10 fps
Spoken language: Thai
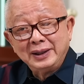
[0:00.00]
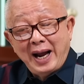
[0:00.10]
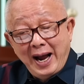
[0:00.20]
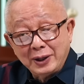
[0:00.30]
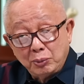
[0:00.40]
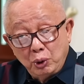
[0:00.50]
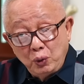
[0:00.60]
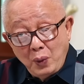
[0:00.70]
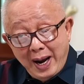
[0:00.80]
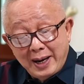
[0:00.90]
ถ้าสมมุ
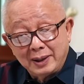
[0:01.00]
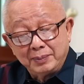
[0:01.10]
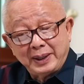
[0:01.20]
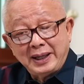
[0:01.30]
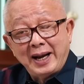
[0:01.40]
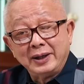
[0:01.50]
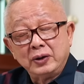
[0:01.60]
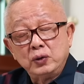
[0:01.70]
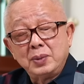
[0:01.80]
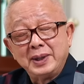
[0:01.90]
ติว่าประธานอ
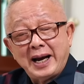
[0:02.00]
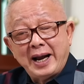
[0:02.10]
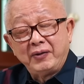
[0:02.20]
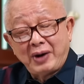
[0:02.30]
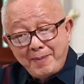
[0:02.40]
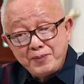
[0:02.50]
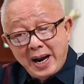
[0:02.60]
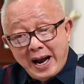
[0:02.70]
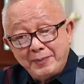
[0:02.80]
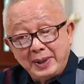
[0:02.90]
นุกรรมการรับ
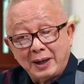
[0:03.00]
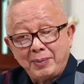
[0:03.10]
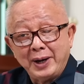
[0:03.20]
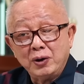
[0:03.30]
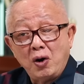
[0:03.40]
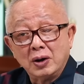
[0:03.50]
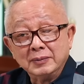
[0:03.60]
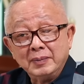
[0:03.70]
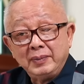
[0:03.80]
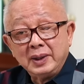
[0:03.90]
งานมาจากภายนอก
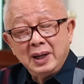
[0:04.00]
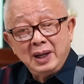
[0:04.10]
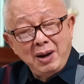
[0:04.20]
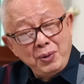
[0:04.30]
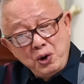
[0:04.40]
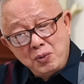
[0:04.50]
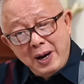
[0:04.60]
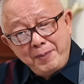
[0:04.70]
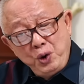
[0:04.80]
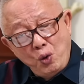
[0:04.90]
ท่านผู้ชม
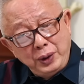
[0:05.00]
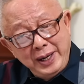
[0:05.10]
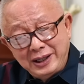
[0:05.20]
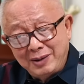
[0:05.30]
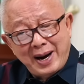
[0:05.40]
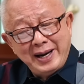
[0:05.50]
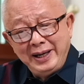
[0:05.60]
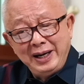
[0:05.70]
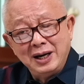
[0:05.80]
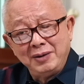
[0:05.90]
ครับยุคนี้สมัย
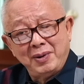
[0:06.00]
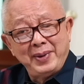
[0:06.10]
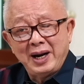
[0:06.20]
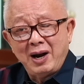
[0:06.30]
นี้เงินมันไม่